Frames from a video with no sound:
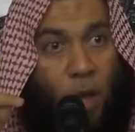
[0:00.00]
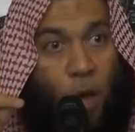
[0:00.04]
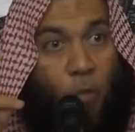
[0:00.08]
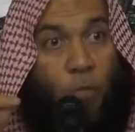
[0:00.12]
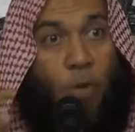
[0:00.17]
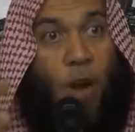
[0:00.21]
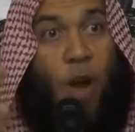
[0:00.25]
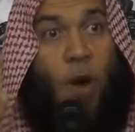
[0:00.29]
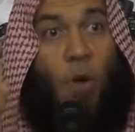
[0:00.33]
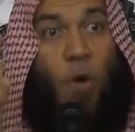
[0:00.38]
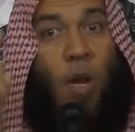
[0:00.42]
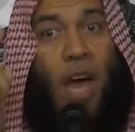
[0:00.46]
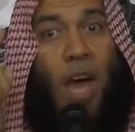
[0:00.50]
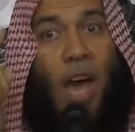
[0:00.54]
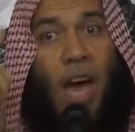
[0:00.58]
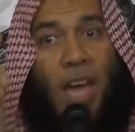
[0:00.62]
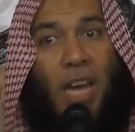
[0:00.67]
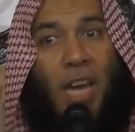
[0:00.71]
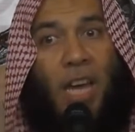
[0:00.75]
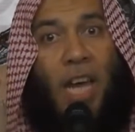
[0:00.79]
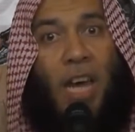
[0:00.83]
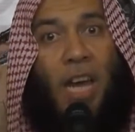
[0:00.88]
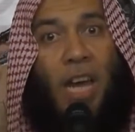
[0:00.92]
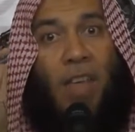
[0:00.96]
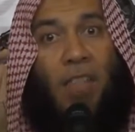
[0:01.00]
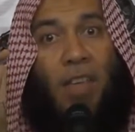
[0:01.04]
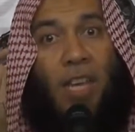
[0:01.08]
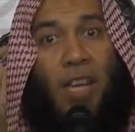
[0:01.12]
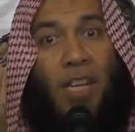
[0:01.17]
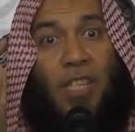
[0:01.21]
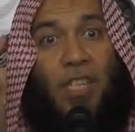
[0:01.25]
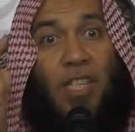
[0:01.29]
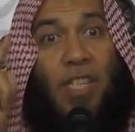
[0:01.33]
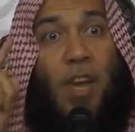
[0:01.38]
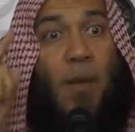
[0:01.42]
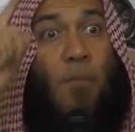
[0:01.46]
فأولئك
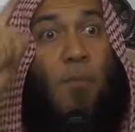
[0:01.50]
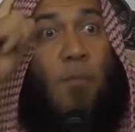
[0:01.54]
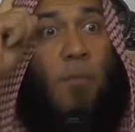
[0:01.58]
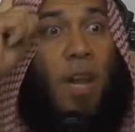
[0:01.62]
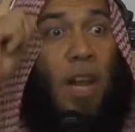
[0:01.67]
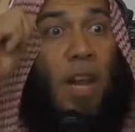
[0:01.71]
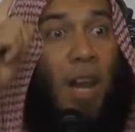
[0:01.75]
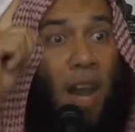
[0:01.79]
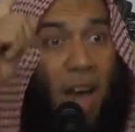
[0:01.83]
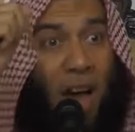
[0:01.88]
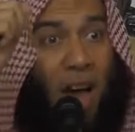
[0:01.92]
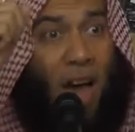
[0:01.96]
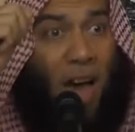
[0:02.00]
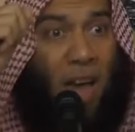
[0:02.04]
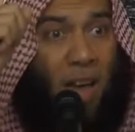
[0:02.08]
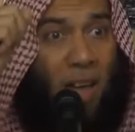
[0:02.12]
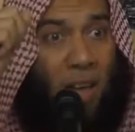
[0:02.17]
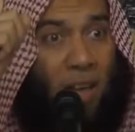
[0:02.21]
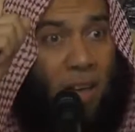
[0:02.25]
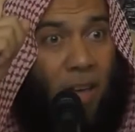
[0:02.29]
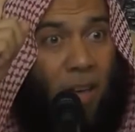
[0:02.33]
الذين سمى الله